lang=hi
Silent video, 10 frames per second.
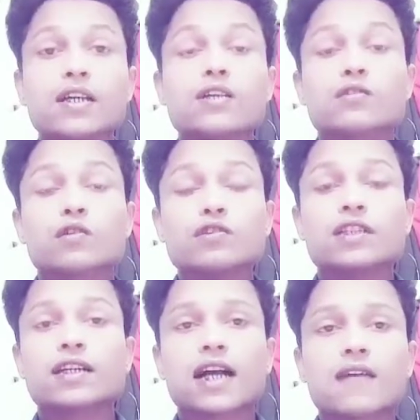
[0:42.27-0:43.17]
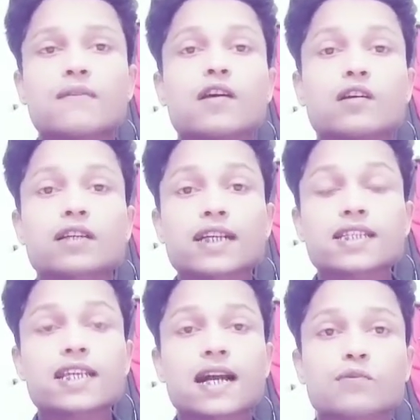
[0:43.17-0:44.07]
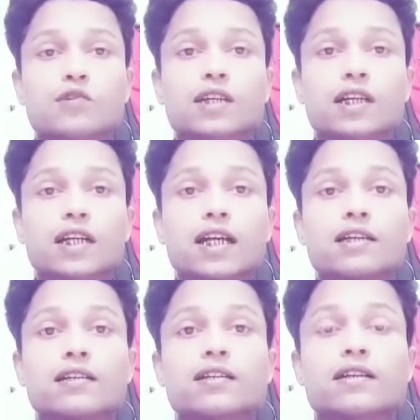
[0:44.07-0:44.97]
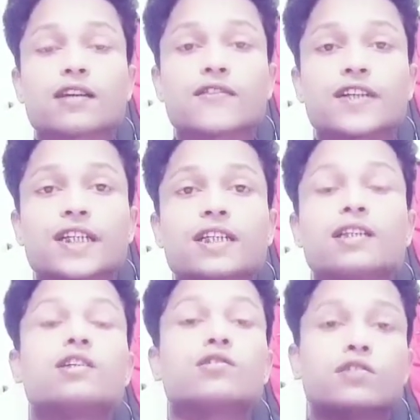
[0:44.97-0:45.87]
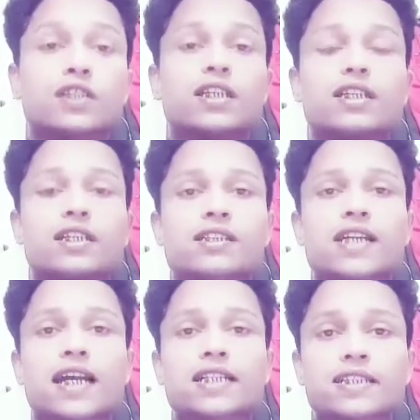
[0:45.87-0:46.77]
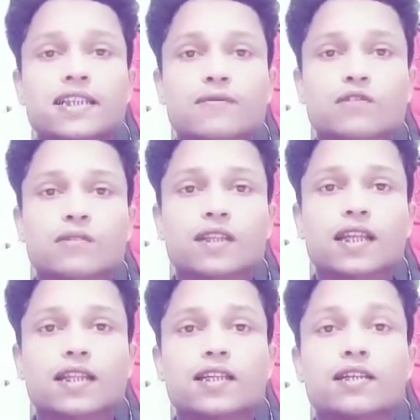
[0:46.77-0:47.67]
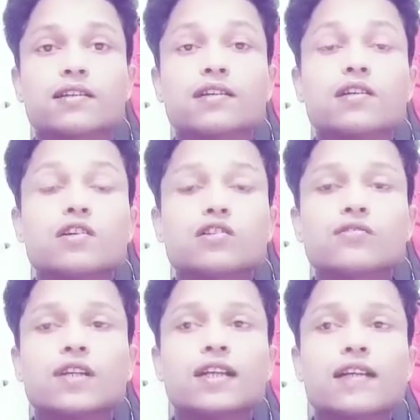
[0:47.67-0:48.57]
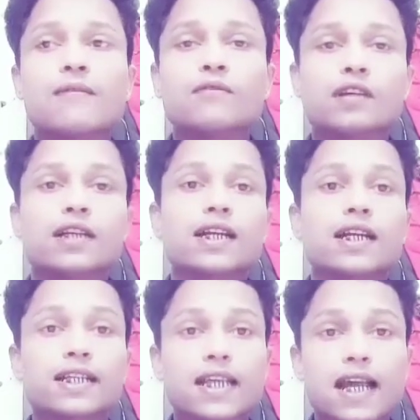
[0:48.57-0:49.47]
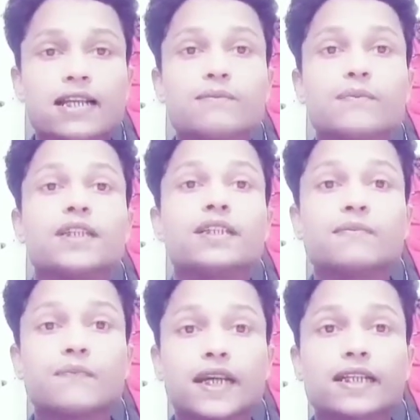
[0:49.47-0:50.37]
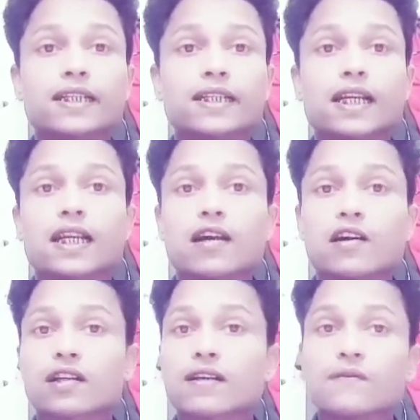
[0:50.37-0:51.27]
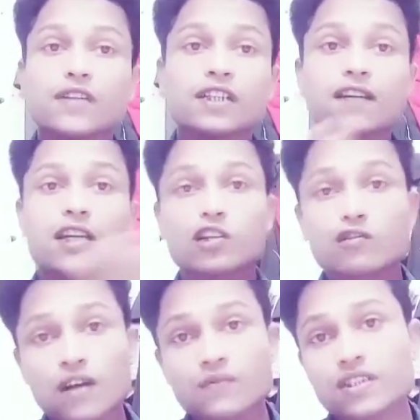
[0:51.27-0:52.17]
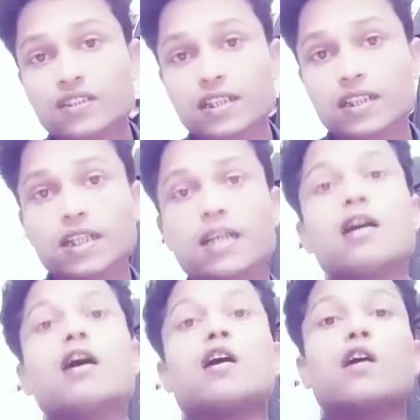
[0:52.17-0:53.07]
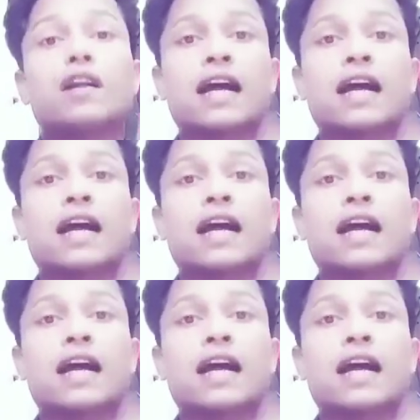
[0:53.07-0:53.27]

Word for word: डोंबिवली थाने गुजरात अहमदाबाद हैदराबाद इत्यादि इस तरीके से आप कहीं भी बिंदी पैकिंग वर्क फ्रॉम होम हासिल कर सकते हैं